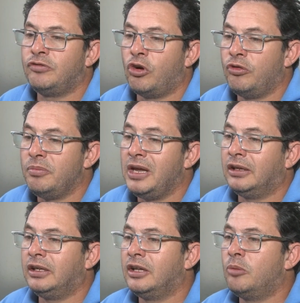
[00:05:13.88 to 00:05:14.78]

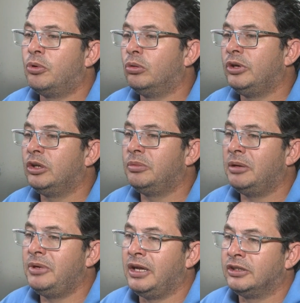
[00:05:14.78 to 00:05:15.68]
desenvolvimento e não poluindo o
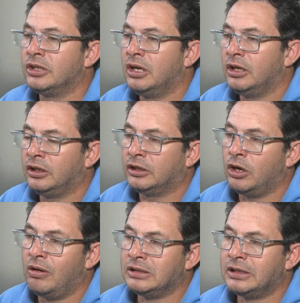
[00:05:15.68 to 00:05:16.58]
meio ambiente.
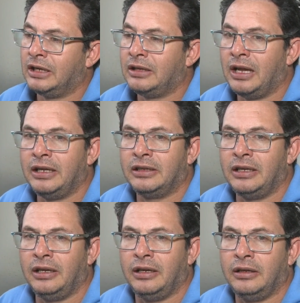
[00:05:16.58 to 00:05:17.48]
Então a Secretaria
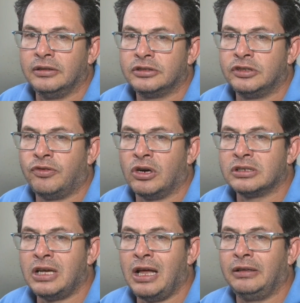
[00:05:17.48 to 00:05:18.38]
tem se
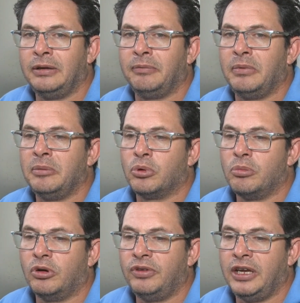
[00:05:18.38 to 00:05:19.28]
esforçado em, em
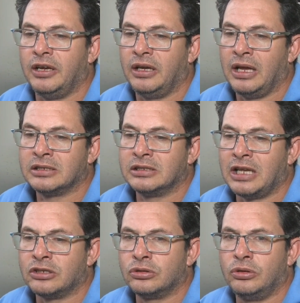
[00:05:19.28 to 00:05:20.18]
promover
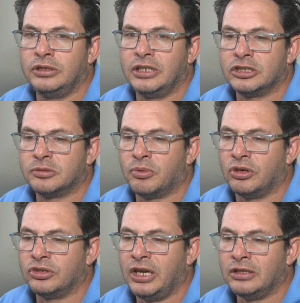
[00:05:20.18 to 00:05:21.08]
essas ações, esses
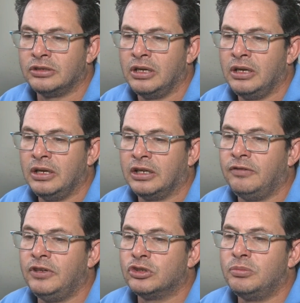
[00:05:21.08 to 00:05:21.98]
projetos,
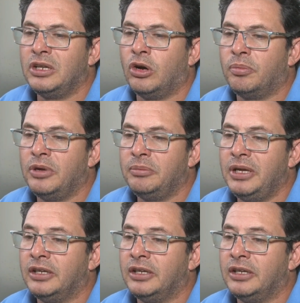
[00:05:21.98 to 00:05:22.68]
que visam o melhor para o meio